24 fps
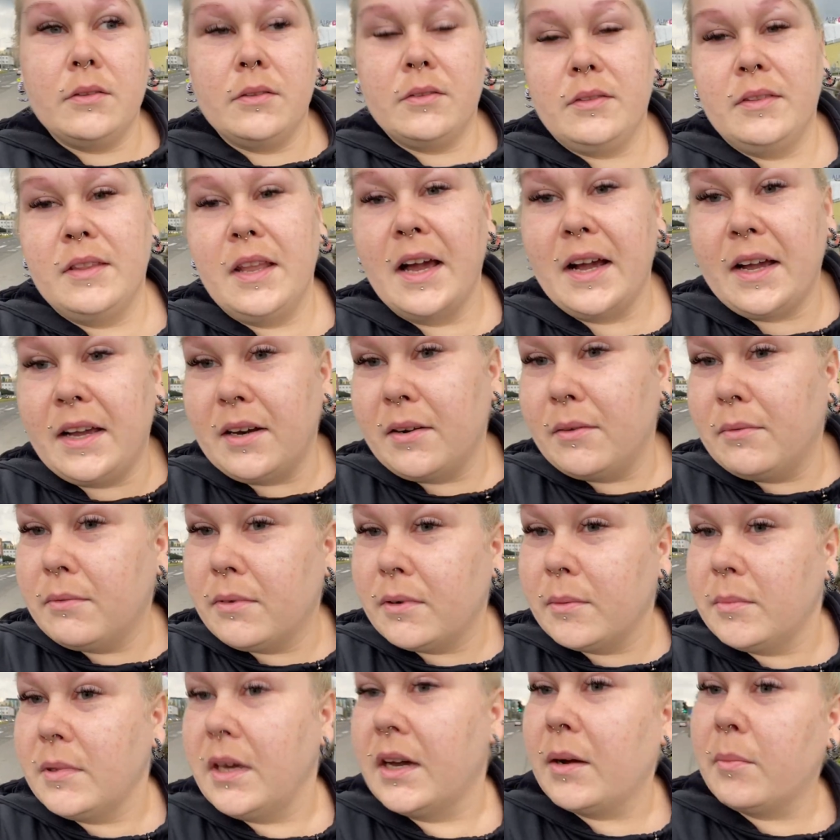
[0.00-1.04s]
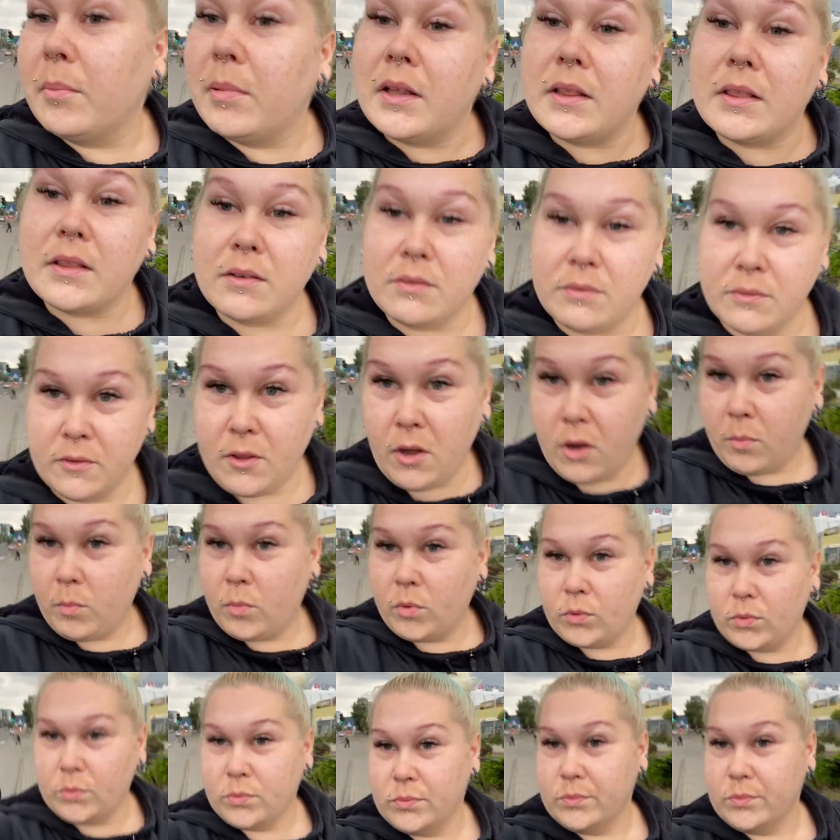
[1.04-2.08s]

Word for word: e, nagram Wam jak będę w domu.